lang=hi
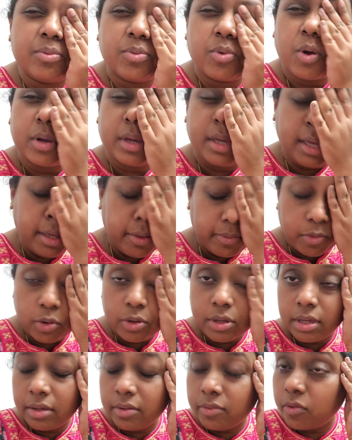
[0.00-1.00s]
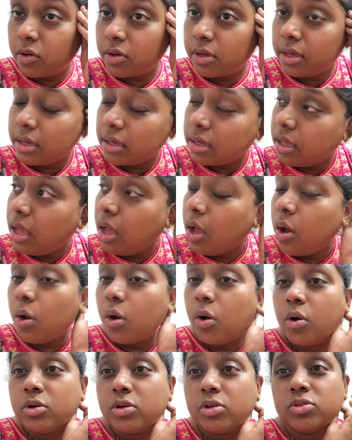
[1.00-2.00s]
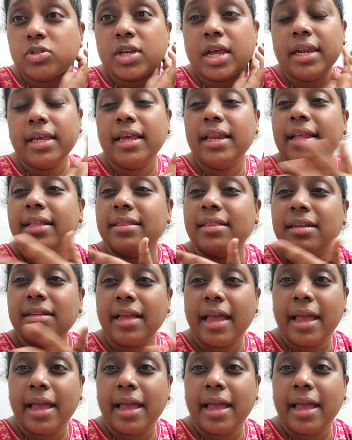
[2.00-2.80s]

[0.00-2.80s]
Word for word: वॉकिंग वॉकिंग वॉकिंग ऑटो जाने के लिए इतना